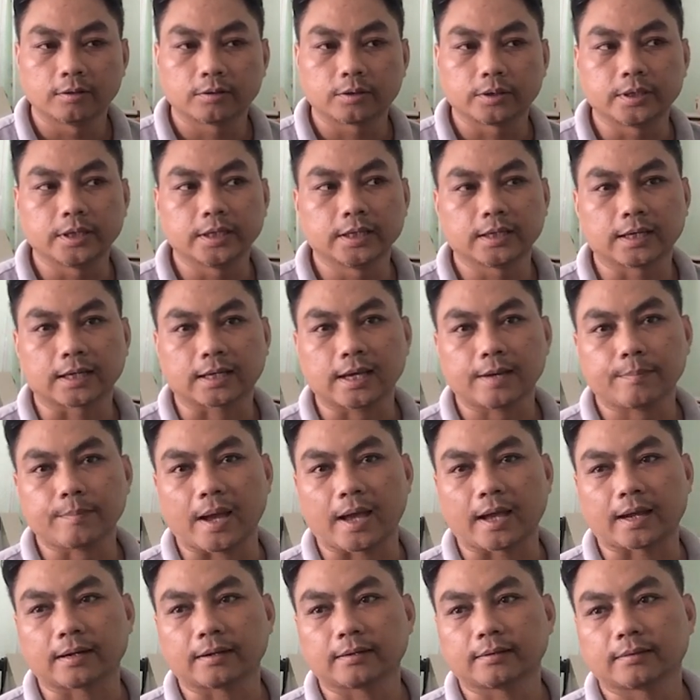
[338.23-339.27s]
Tuy nhiên là các
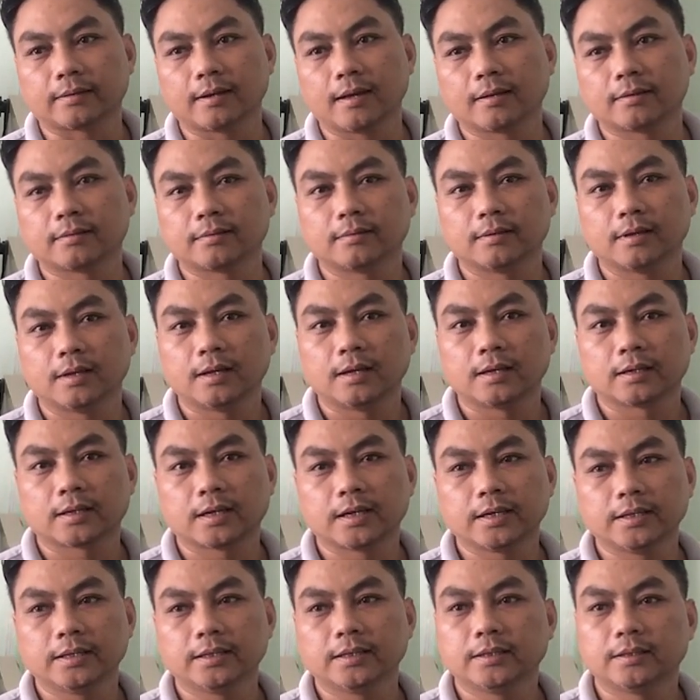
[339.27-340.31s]
bạn nên
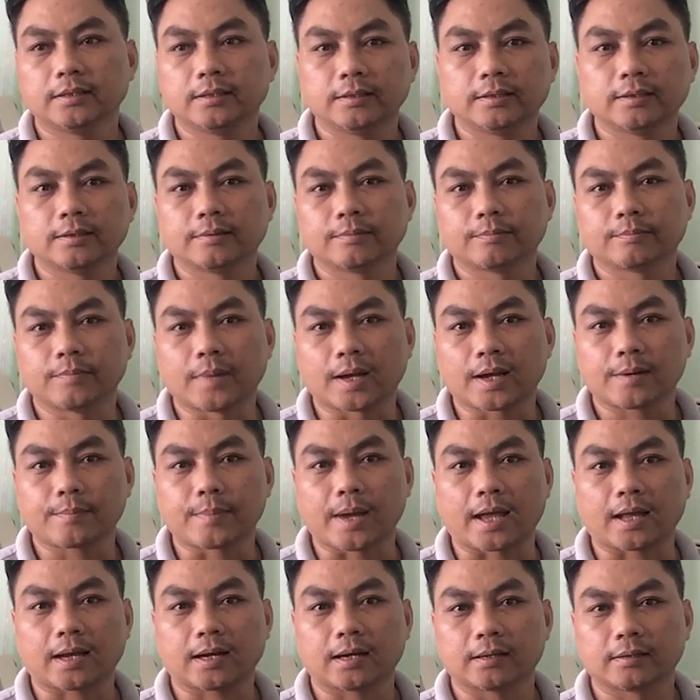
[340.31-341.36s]
khi mà các
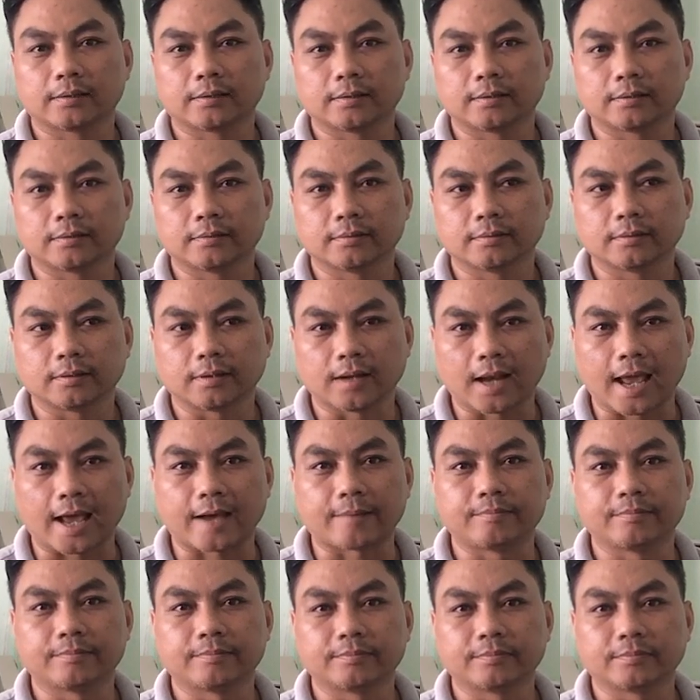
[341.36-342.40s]
bạn
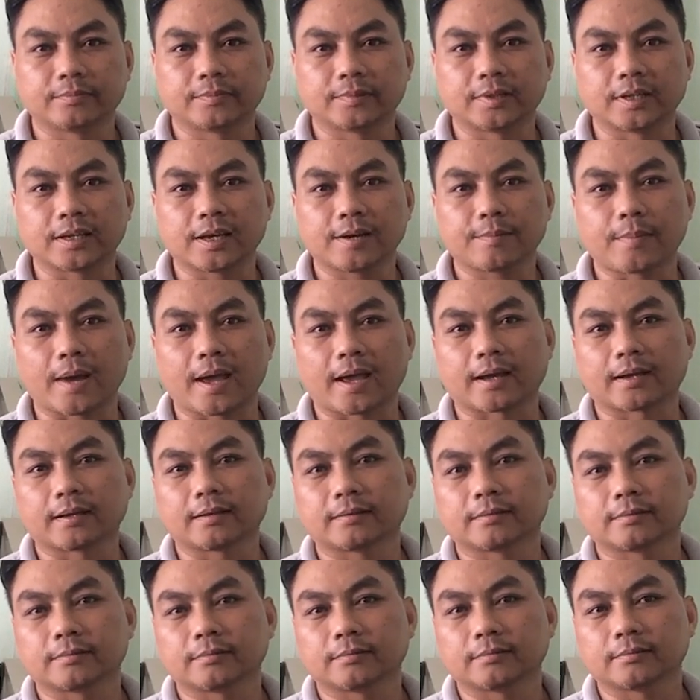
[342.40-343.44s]
làm thì các bạn
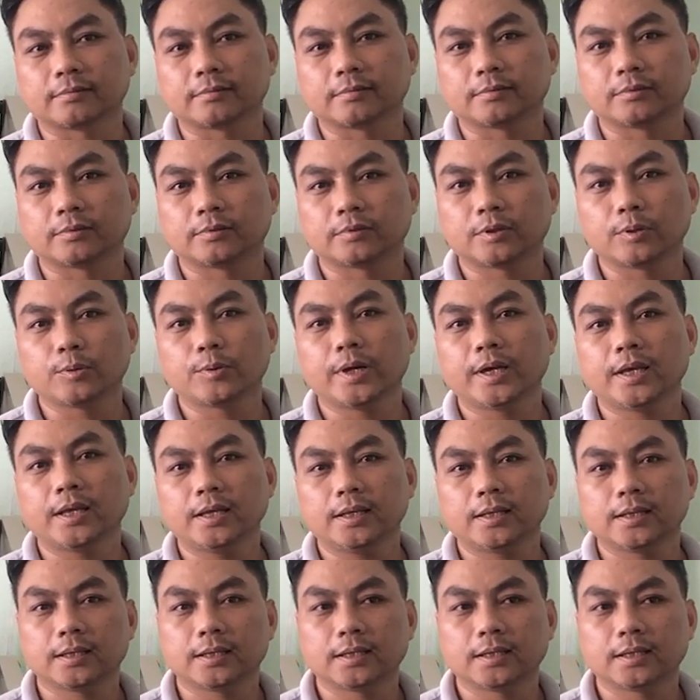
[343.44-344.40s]
chú ý